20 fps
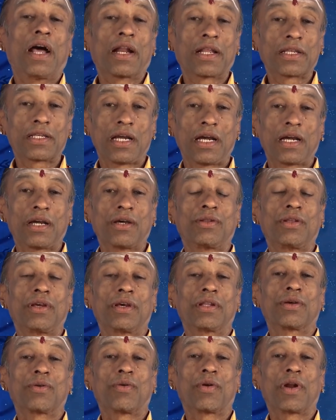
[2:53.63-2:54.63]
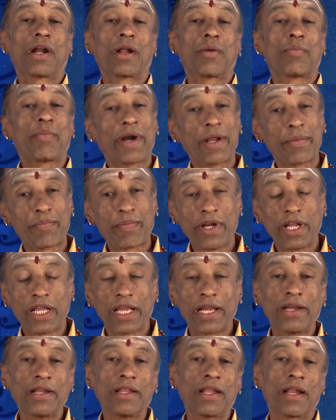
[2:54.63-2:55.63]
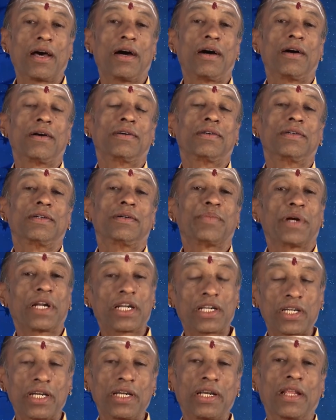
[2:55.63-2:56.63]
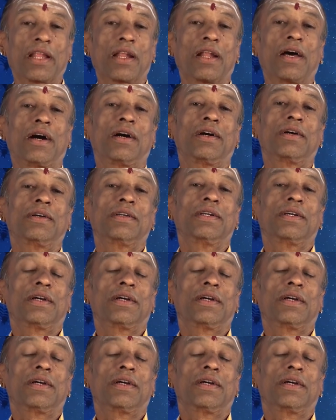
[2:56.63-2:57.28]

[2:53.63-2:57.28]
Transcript: அரசாங்கத்து அதுக்குண்டான படிப்பு நீங்கள் எழுதலாம் பரீட்சை எழுதலாம்